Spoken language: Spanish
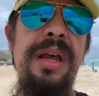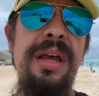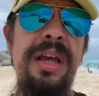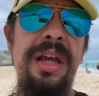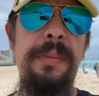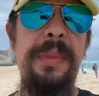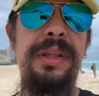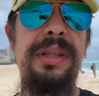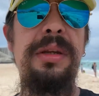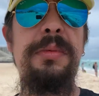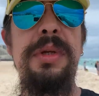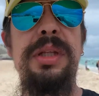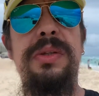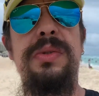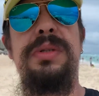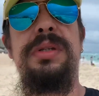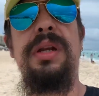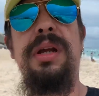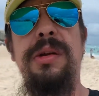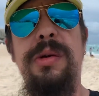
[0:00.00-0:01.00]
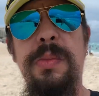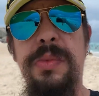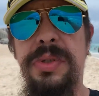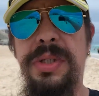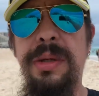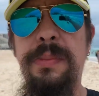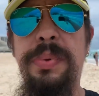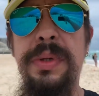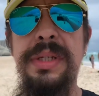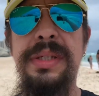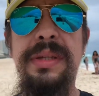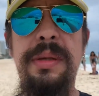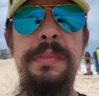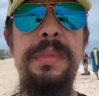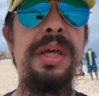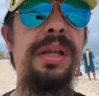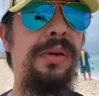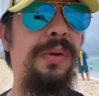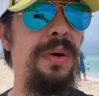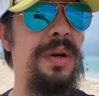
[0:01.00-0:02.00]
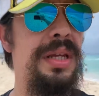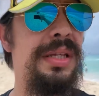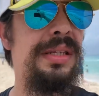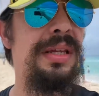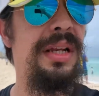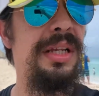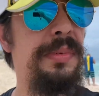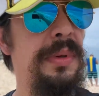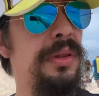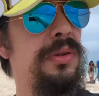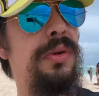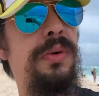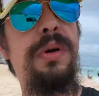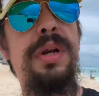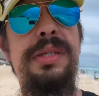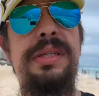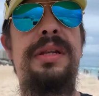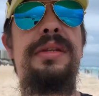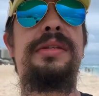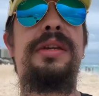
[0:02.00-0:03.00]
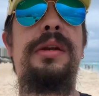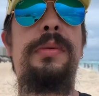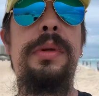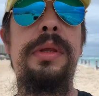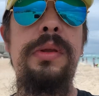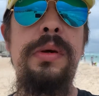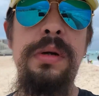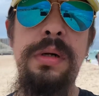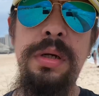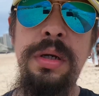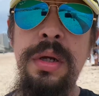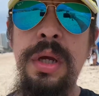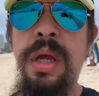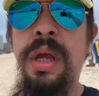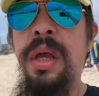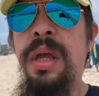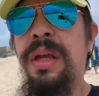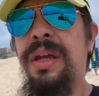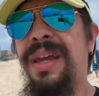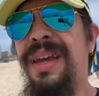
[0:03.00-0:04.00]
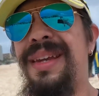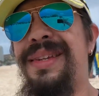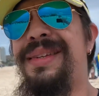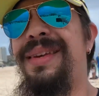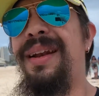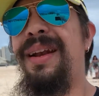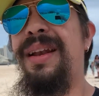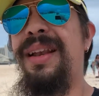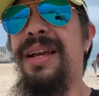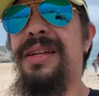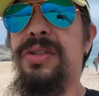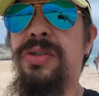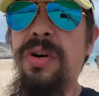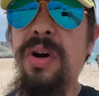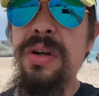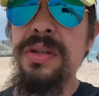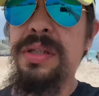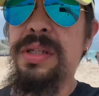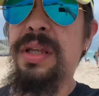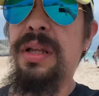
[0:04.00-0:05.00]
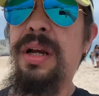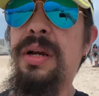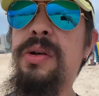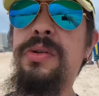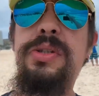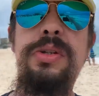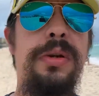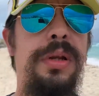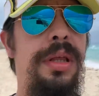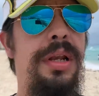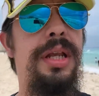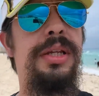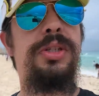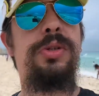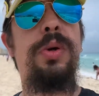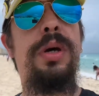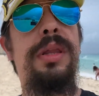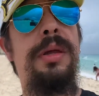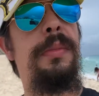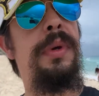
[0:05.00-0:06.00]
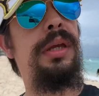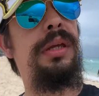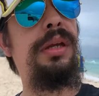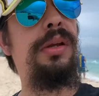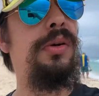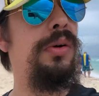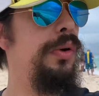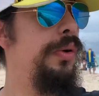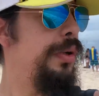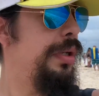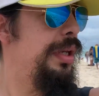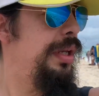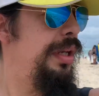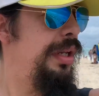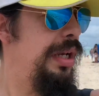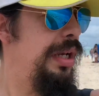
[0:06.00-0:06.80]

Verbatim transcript: El mantenimiento será como siempre este miércoles a las 21 horas del servidor, que serán las 11 de la noche hora de la Ciudad de México y